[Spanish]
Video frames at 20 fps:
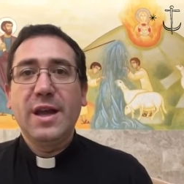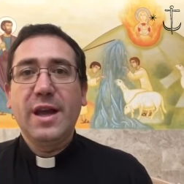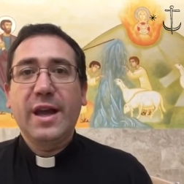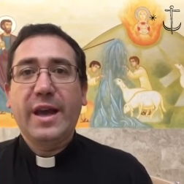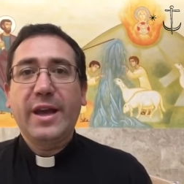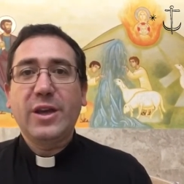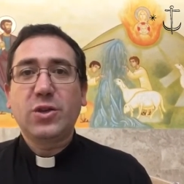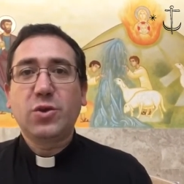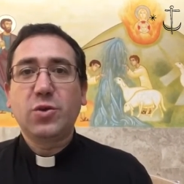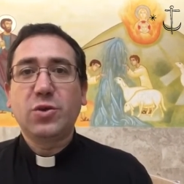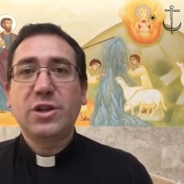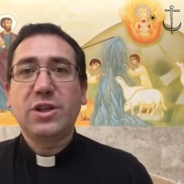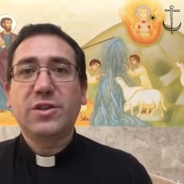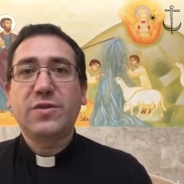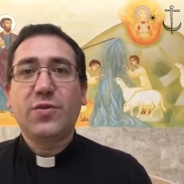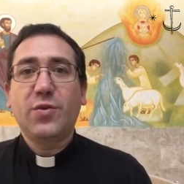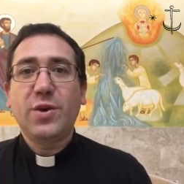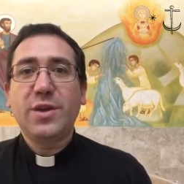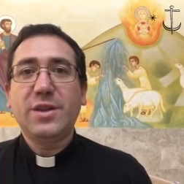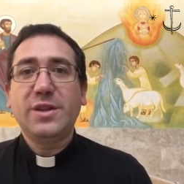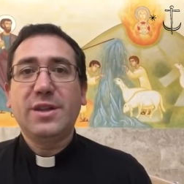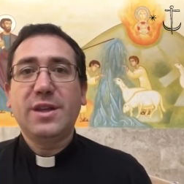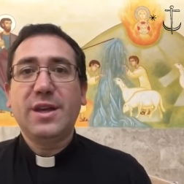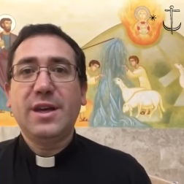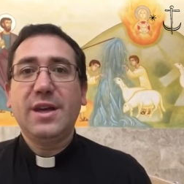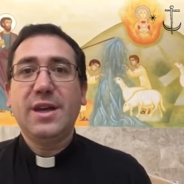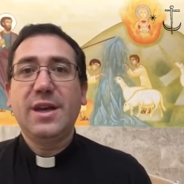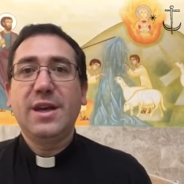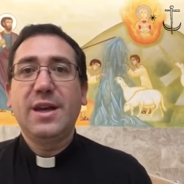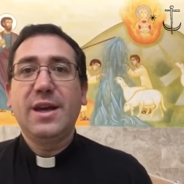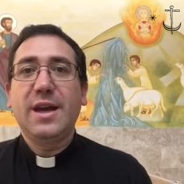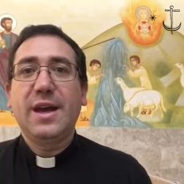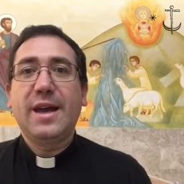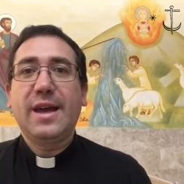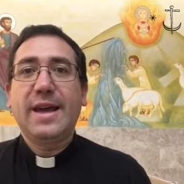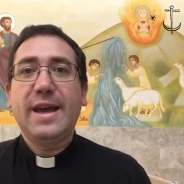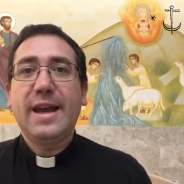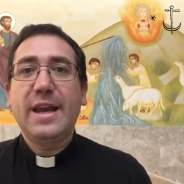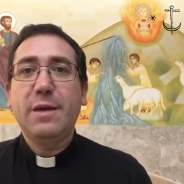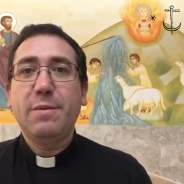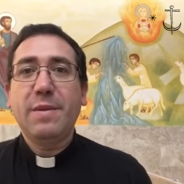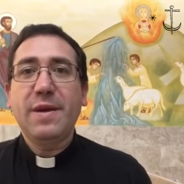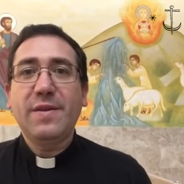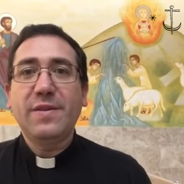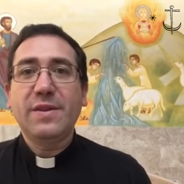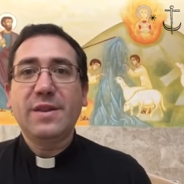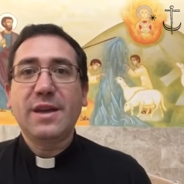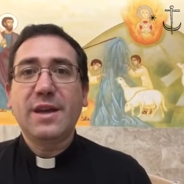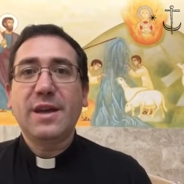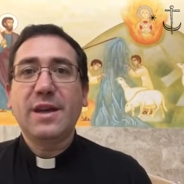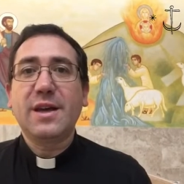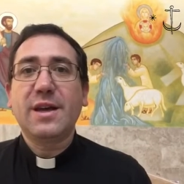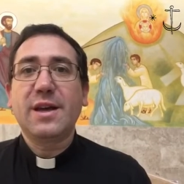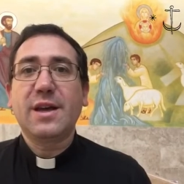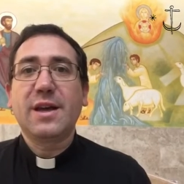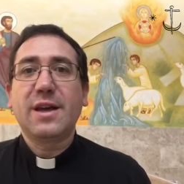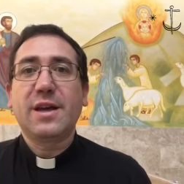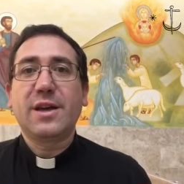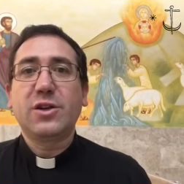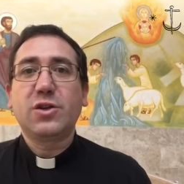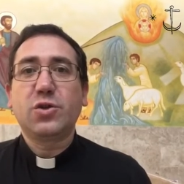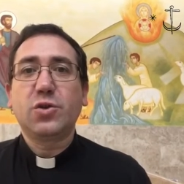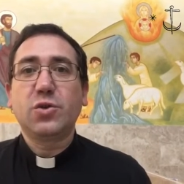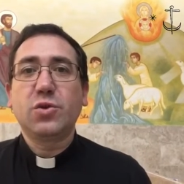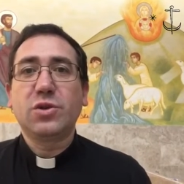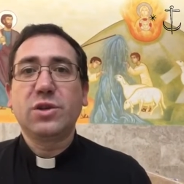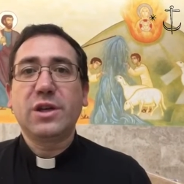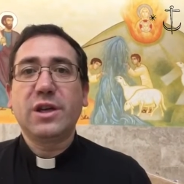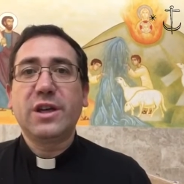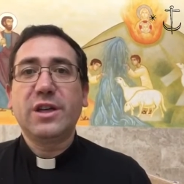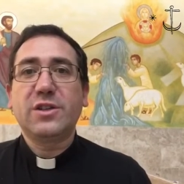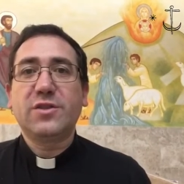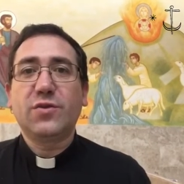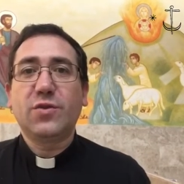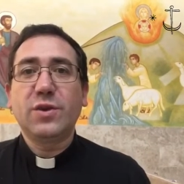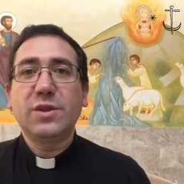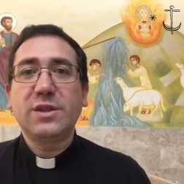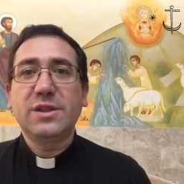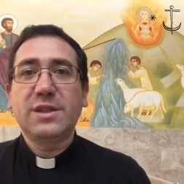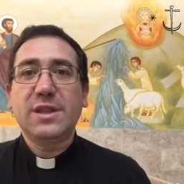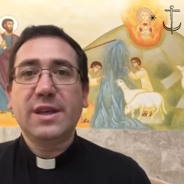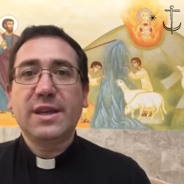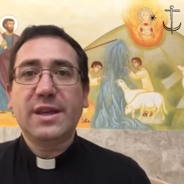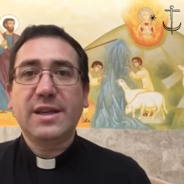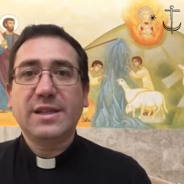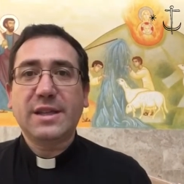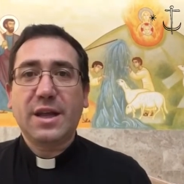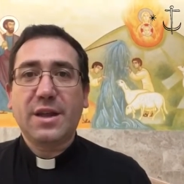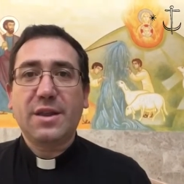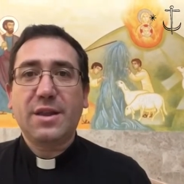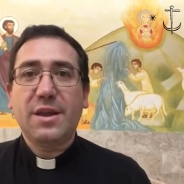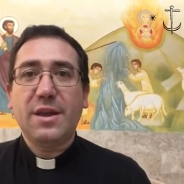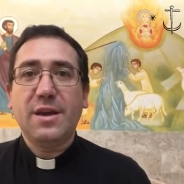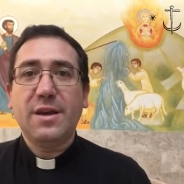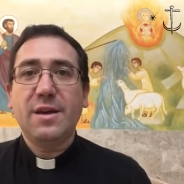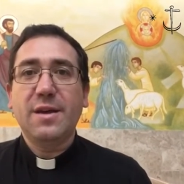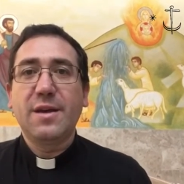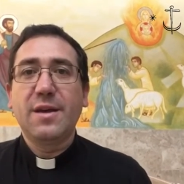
Jesús es fuente que alimenta, Jesús es fuente que sacia.